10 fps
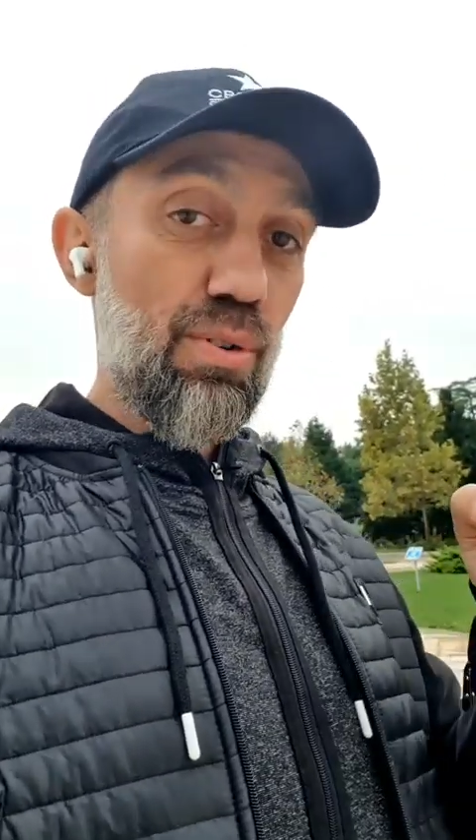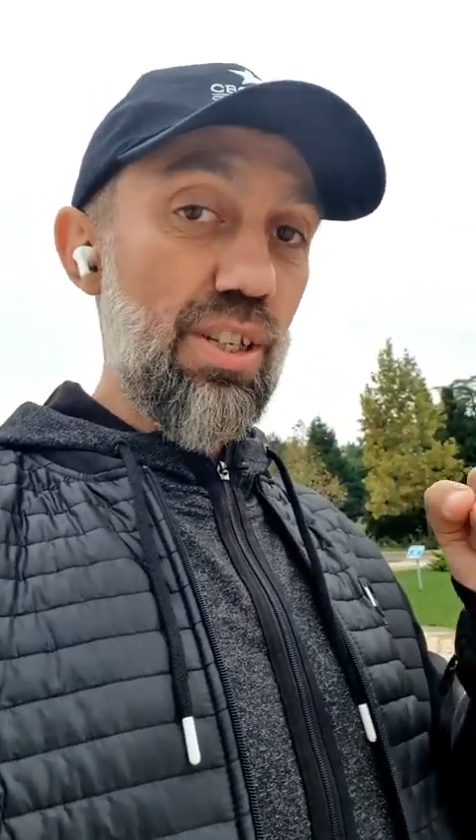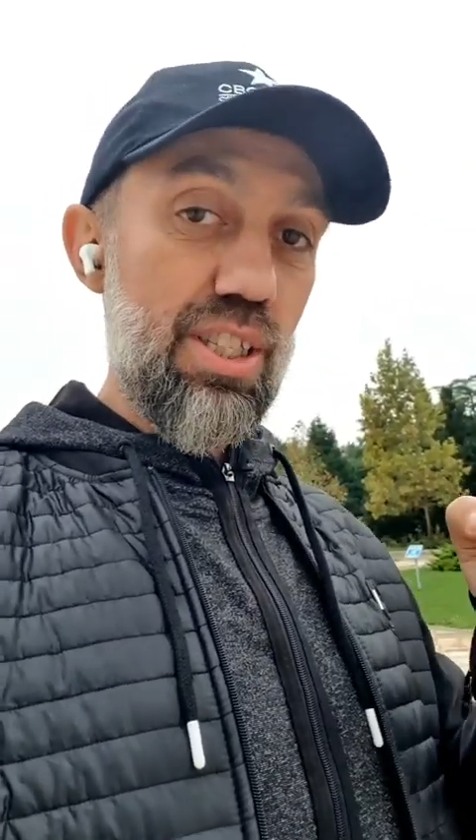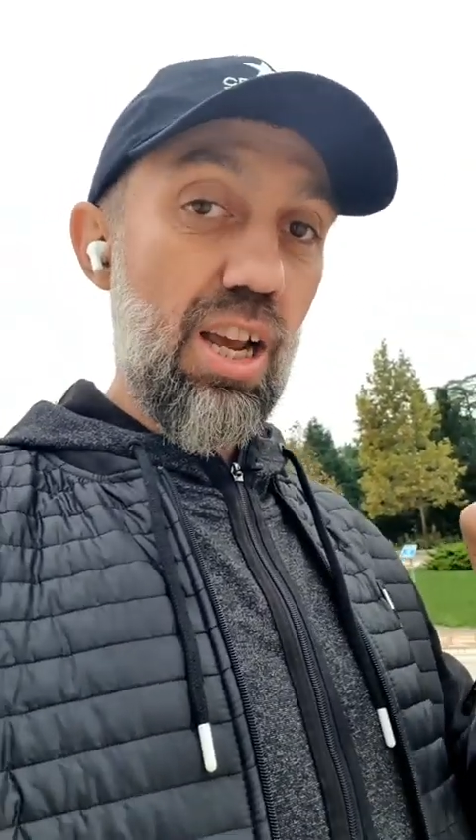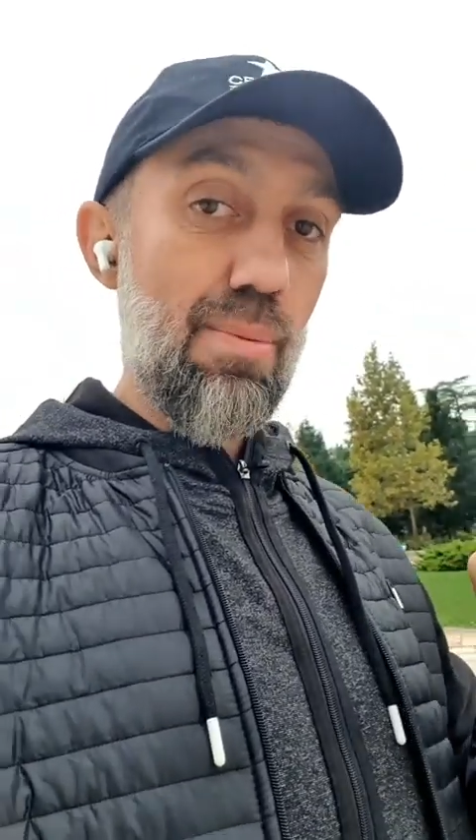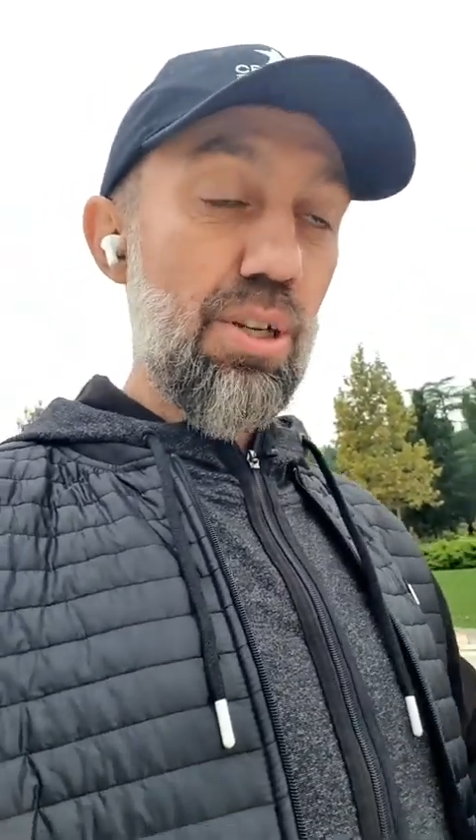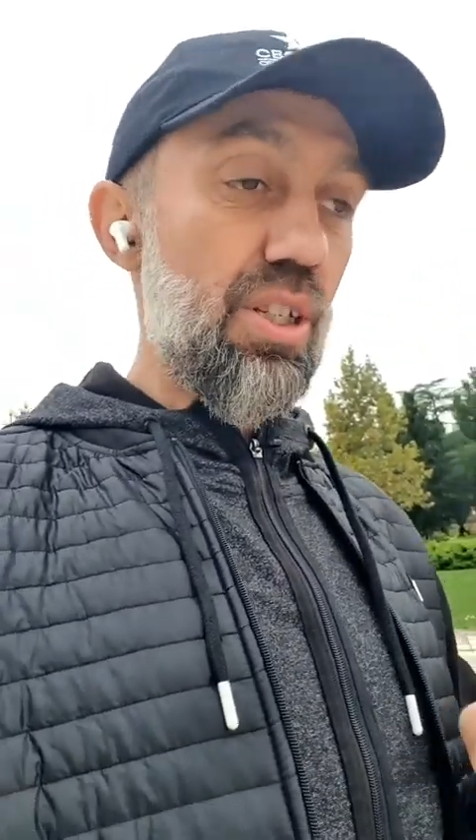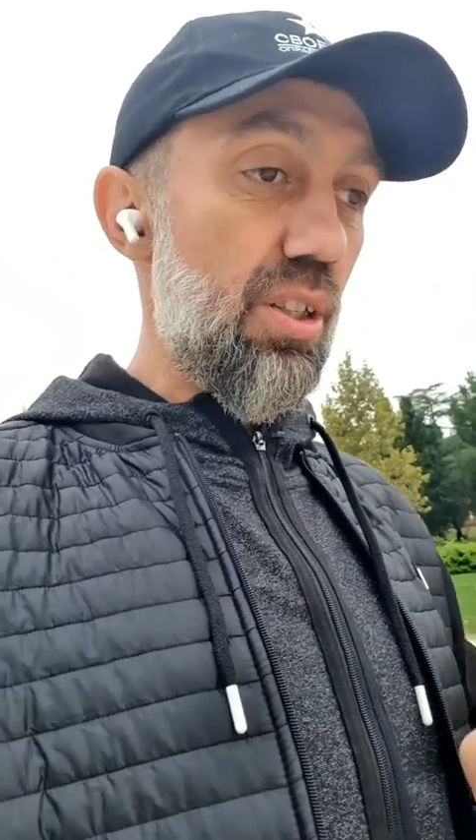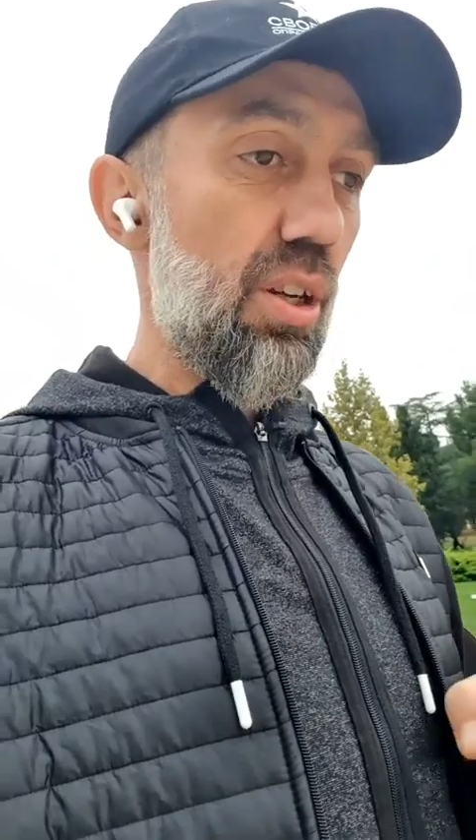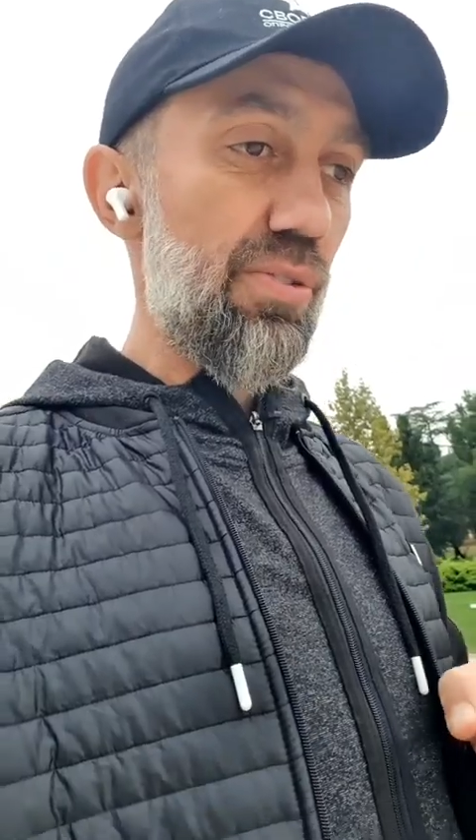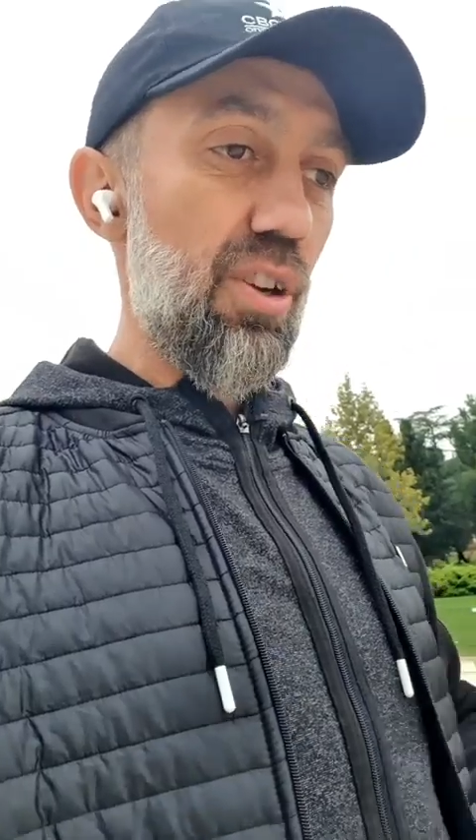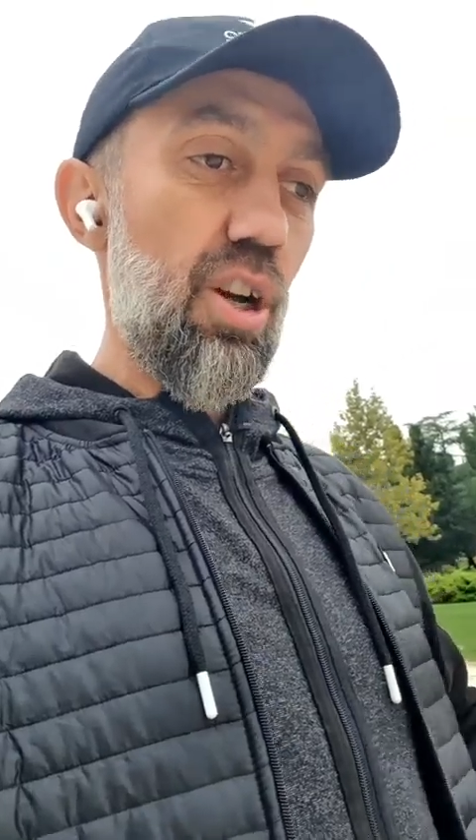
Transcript: в лице аббасидов,